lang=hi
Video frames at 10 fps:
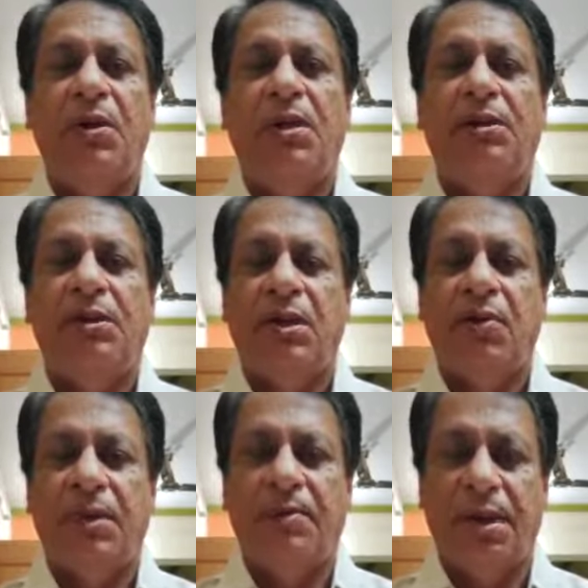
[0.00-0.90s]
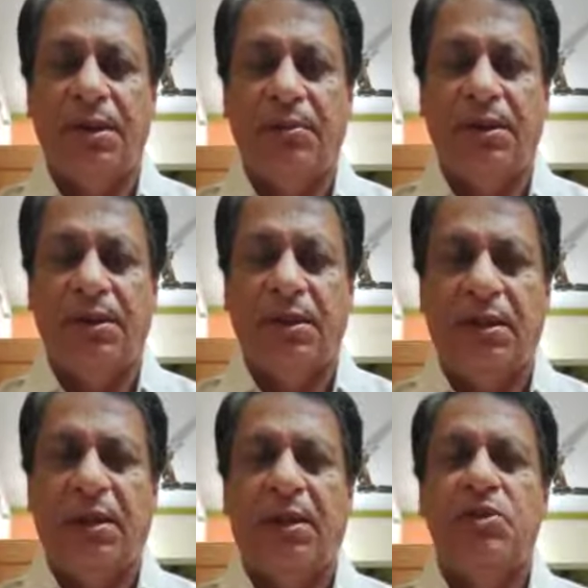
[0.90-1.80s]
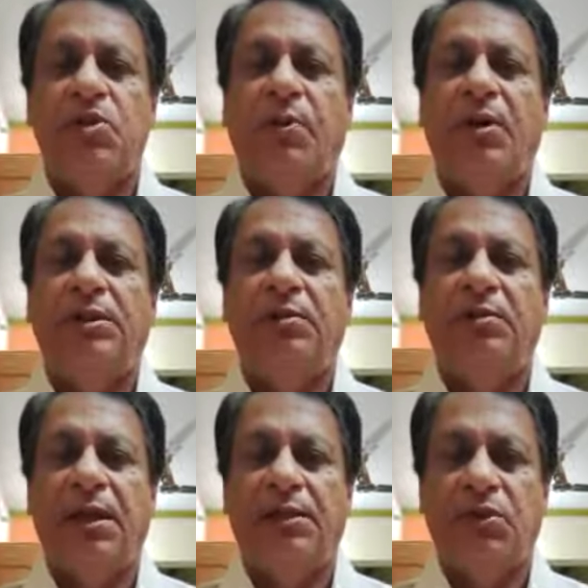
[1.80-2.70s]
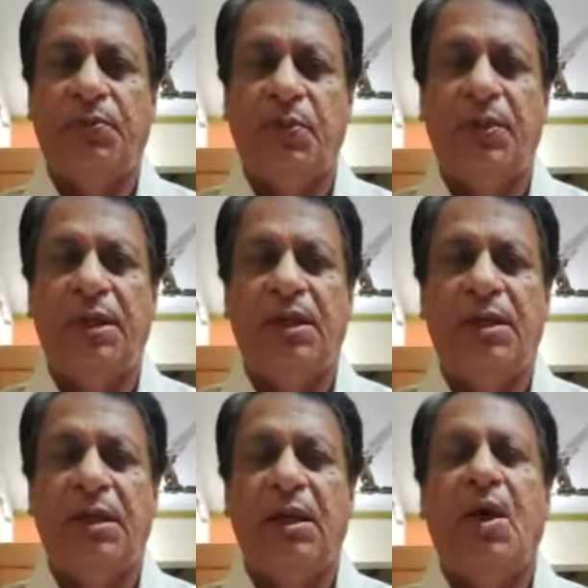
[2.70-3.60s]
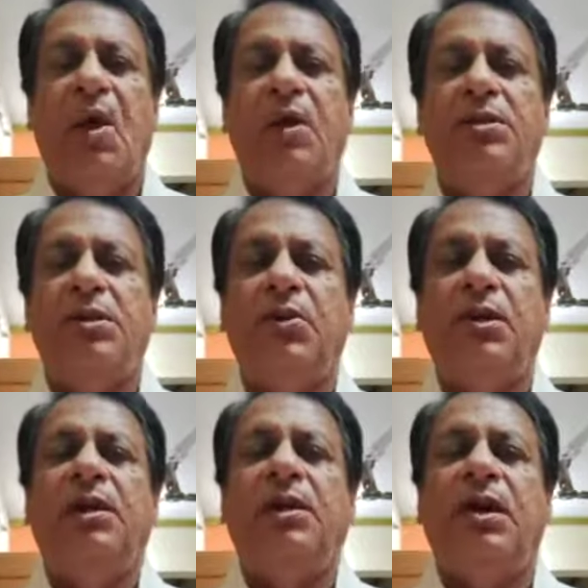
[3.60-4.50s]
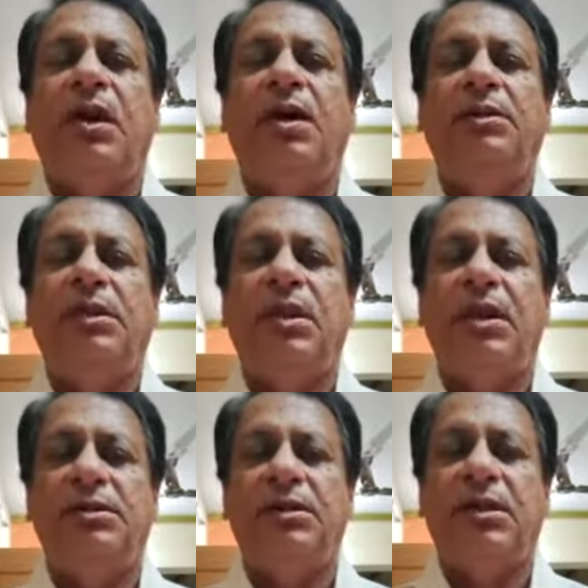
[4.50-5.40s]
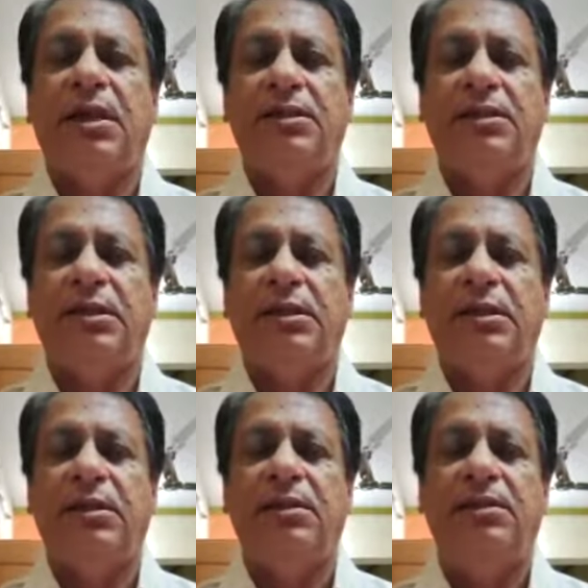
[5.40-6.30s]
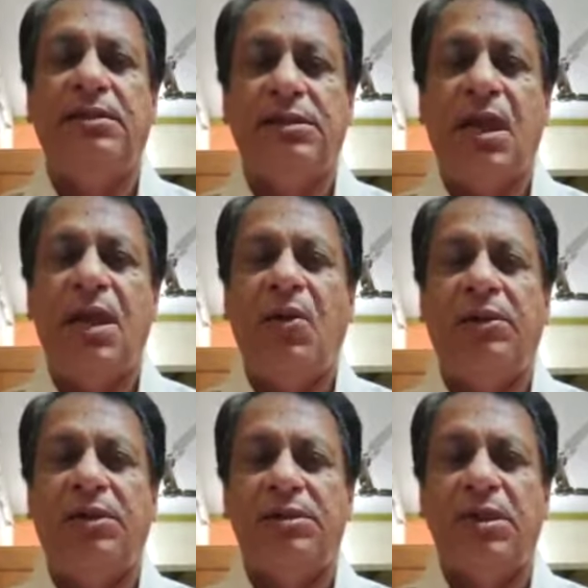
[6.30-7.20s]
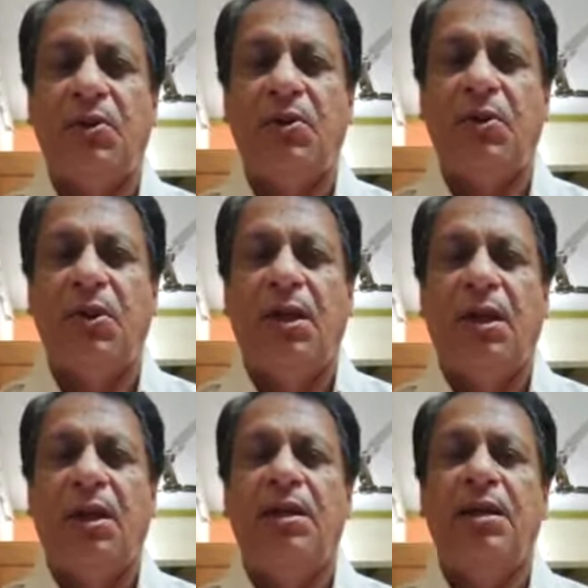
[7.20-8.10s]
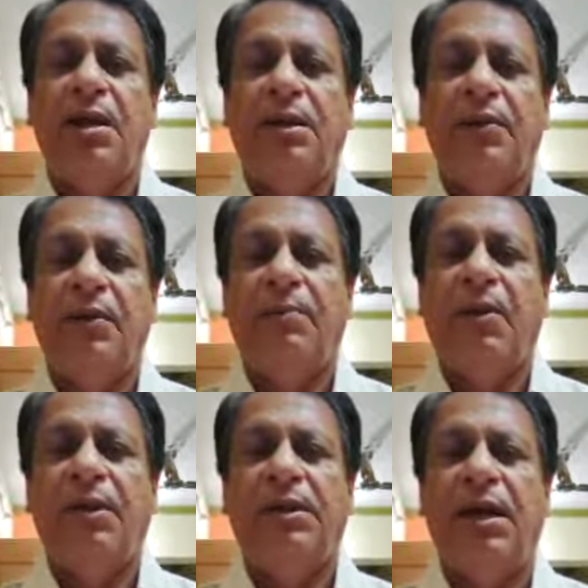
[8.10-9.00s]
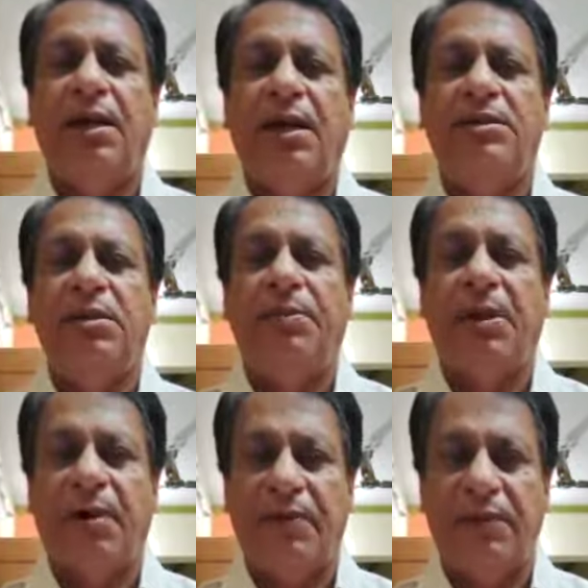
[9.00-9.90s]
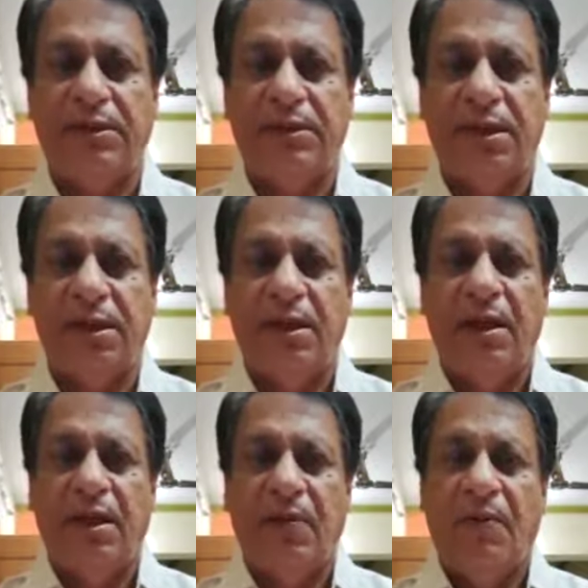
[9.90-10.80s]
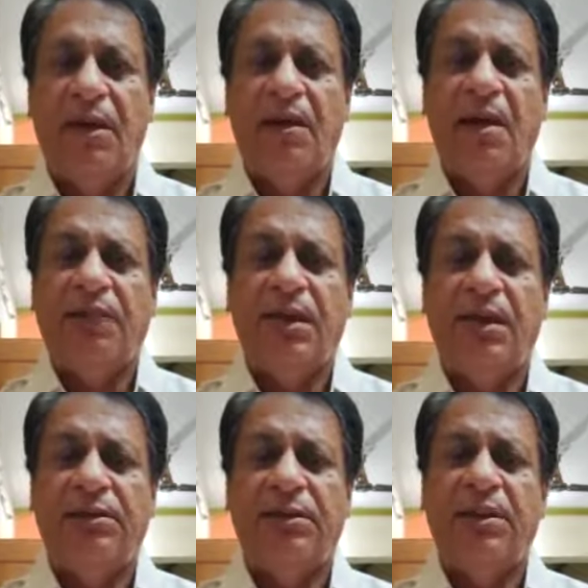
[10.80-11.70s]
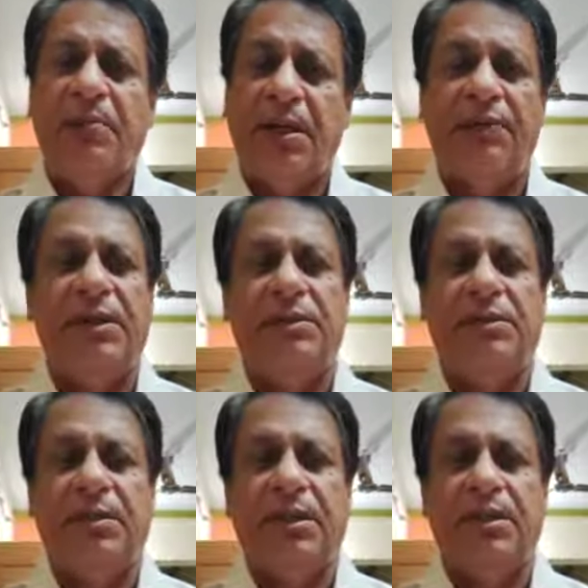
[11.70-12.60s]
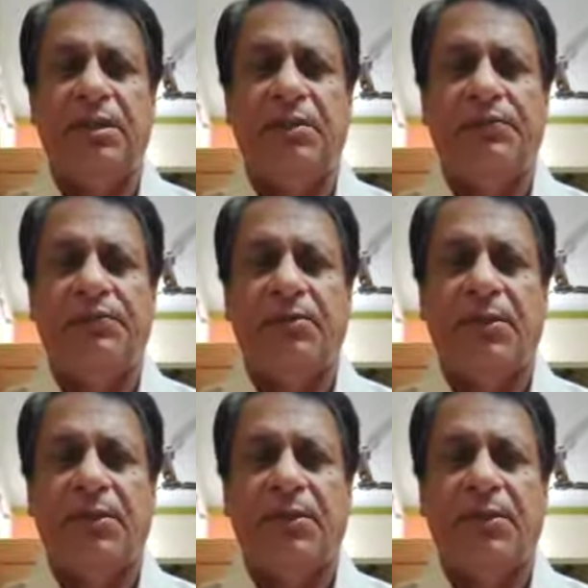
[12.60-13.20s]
उन घटनाओं के बारे में जो बहुत ही महत्वपूर्ण हैं और जिन्होंने अंतर्राष्ट्रीय राजनीति की दिशा और दशा को न केवल बहुत गहराई से प्रभावित किया वरन काफ़ी हद तक परिवर्तित भी किया